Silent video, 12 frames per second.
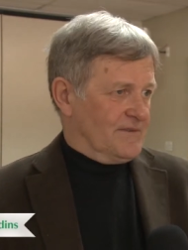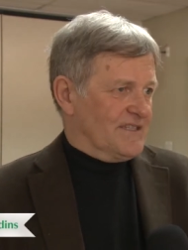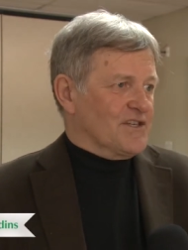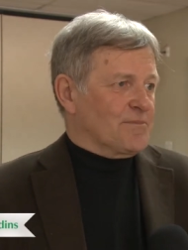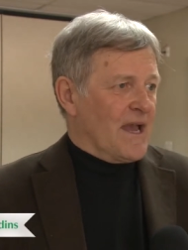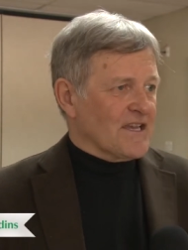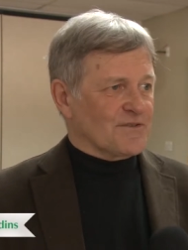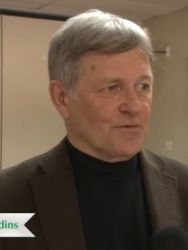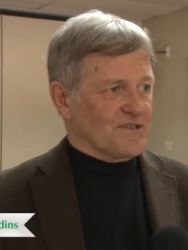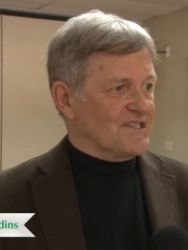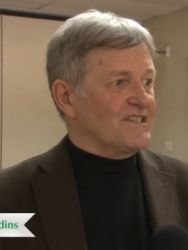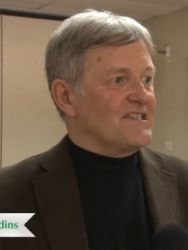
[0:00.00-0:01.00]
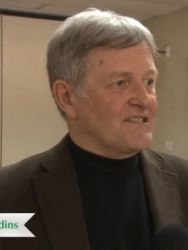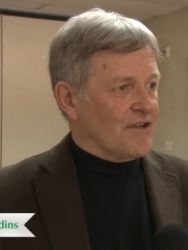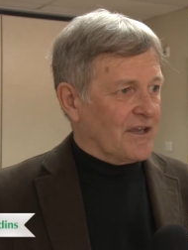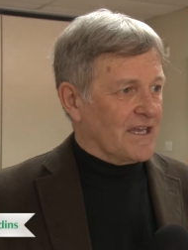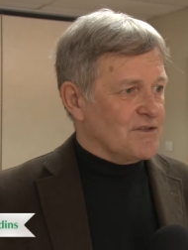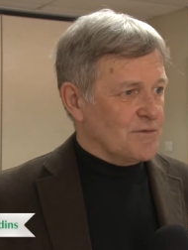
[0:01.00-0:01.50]
si je pense au site
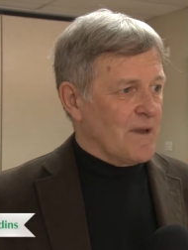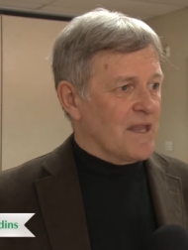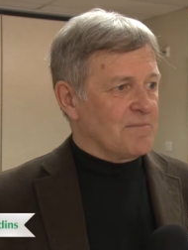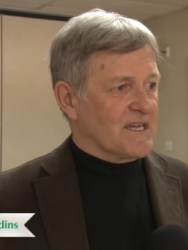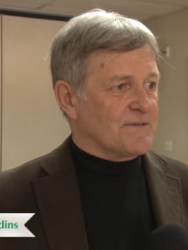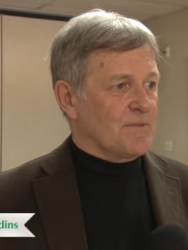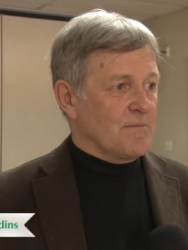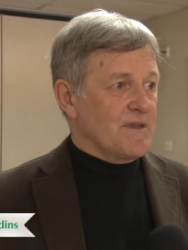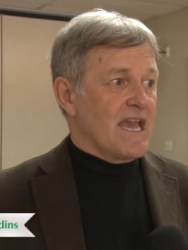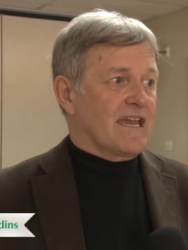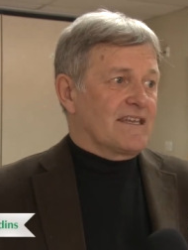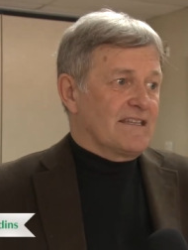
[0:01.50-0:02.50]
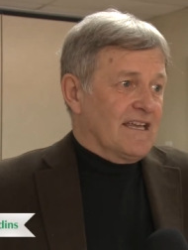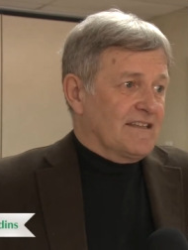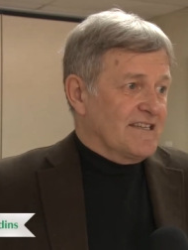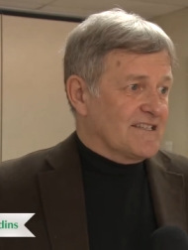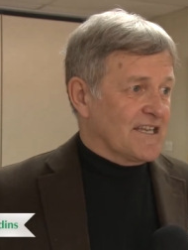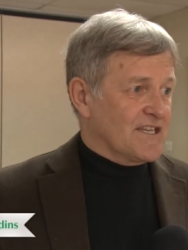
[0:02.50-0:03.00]
historique du banc de Passepébiac qui date
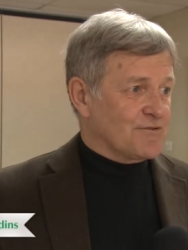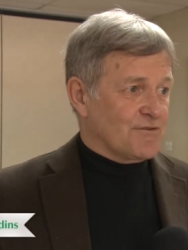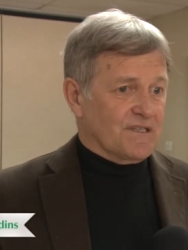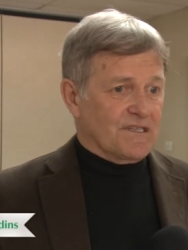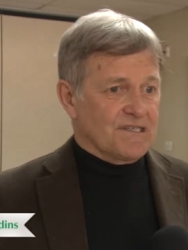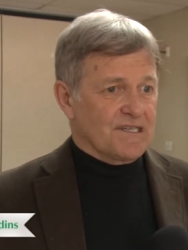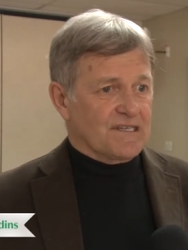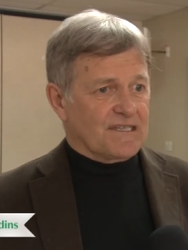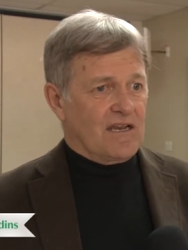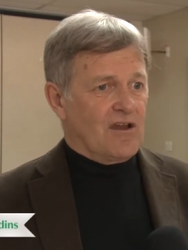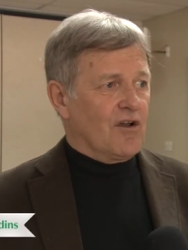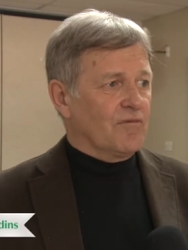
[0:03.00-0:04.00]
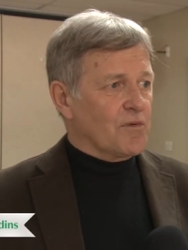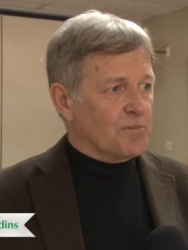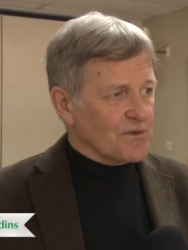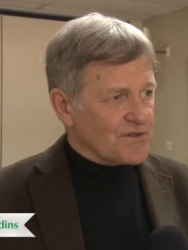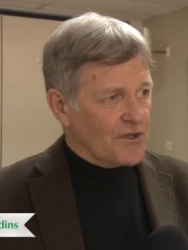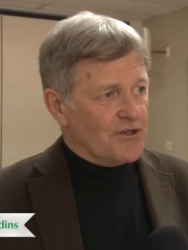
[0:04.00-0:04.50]
des années 70. Alors, on veut
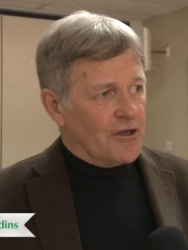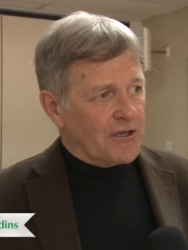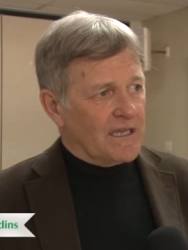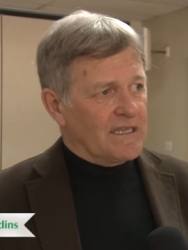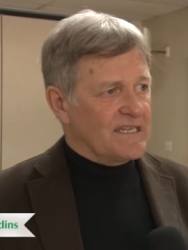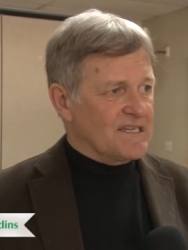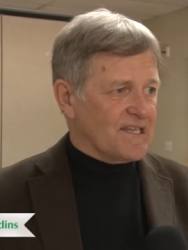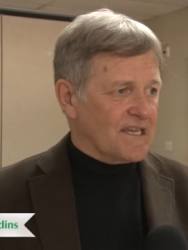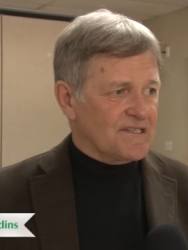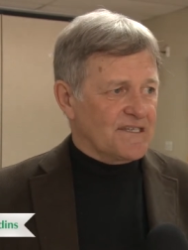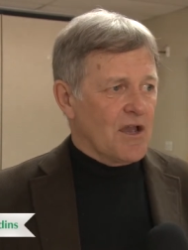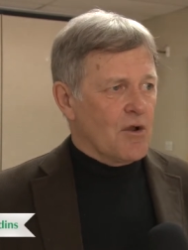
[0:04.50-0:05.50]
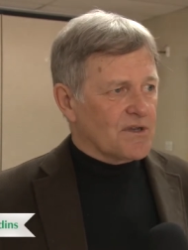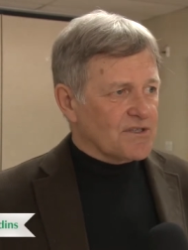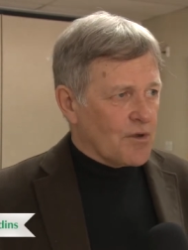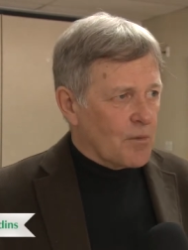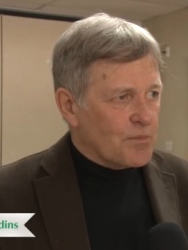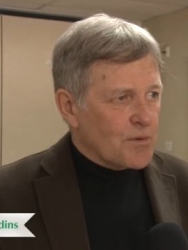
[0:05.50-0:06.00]
plus honorer des actions qui
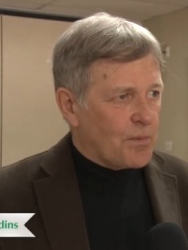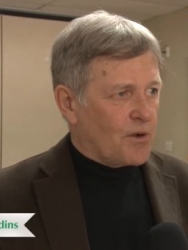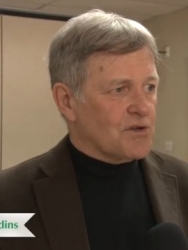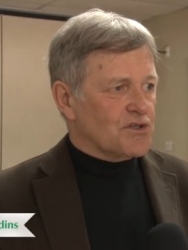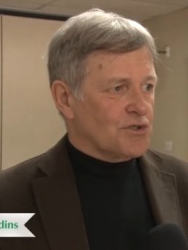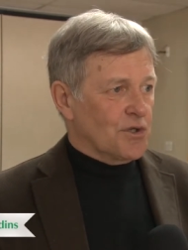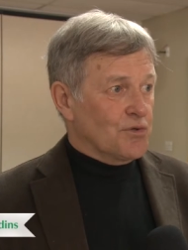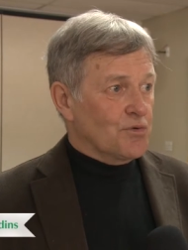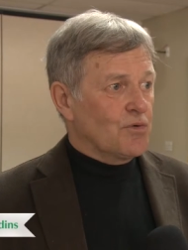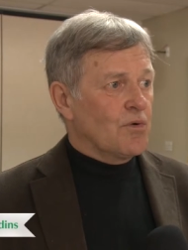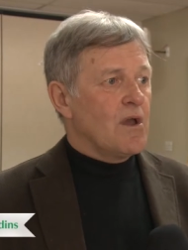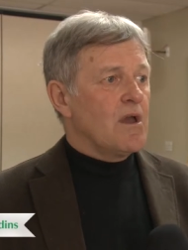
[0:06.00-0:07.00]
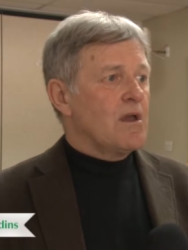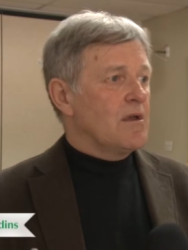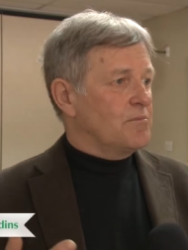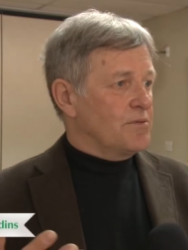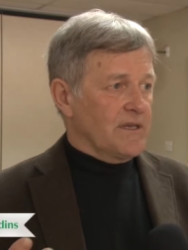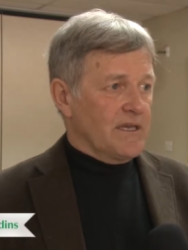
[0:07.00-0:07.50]
sont plus proches de nous,
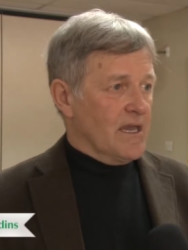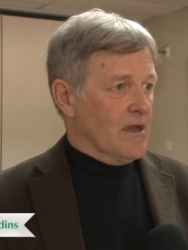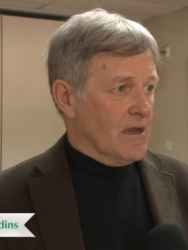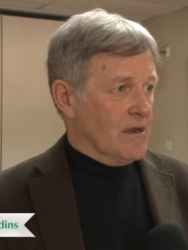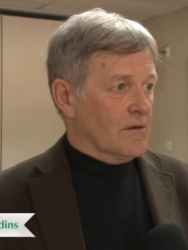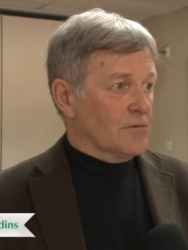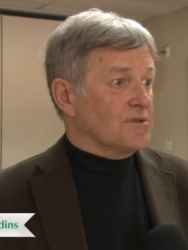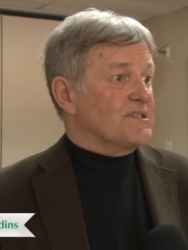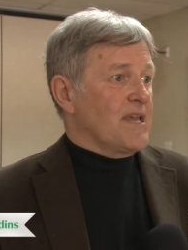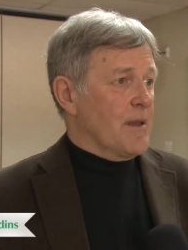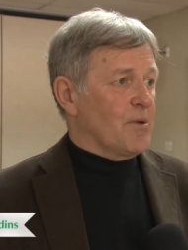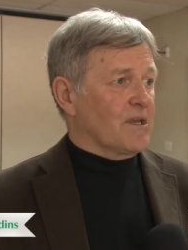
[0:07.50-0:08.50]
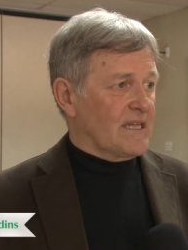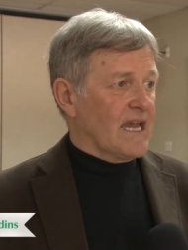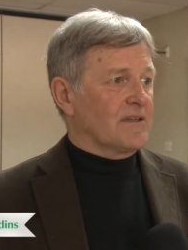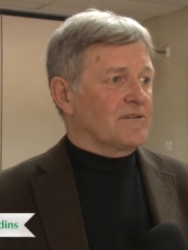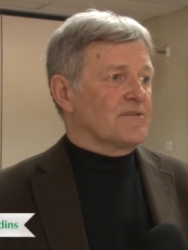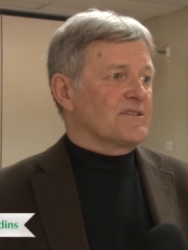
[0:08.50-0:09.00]
puis euh, aussi
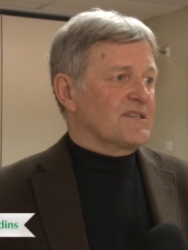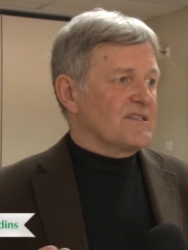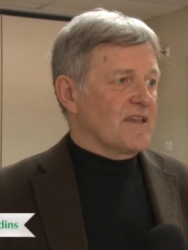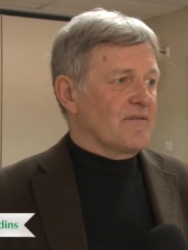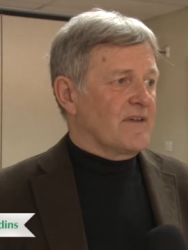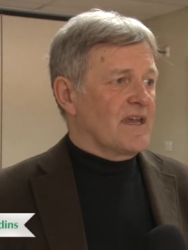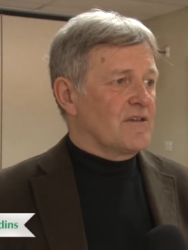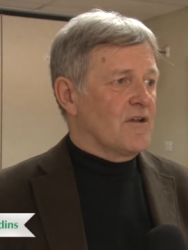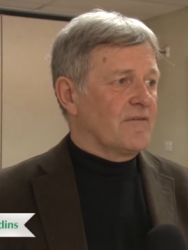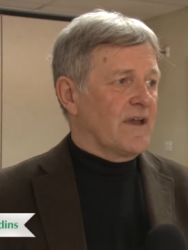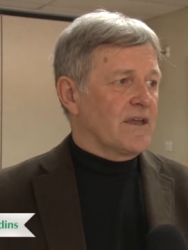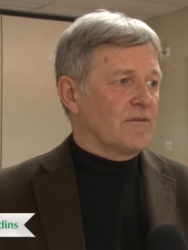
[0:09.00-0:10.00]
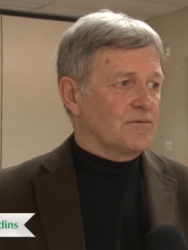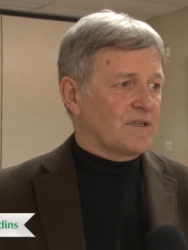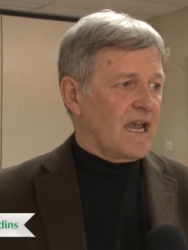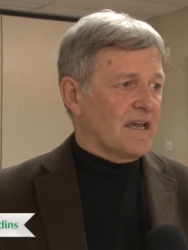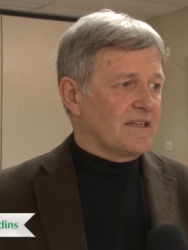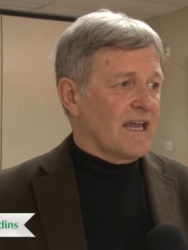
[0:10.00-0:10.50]
importantes que ce qui s'est fait il y a 20 ou
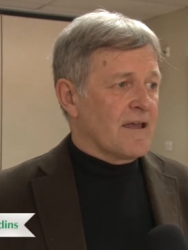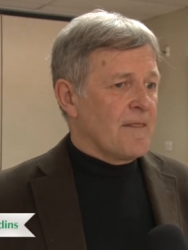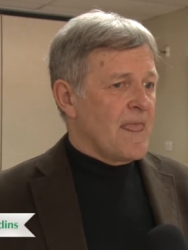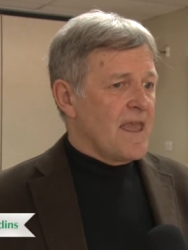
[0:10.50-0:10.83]
30 ans.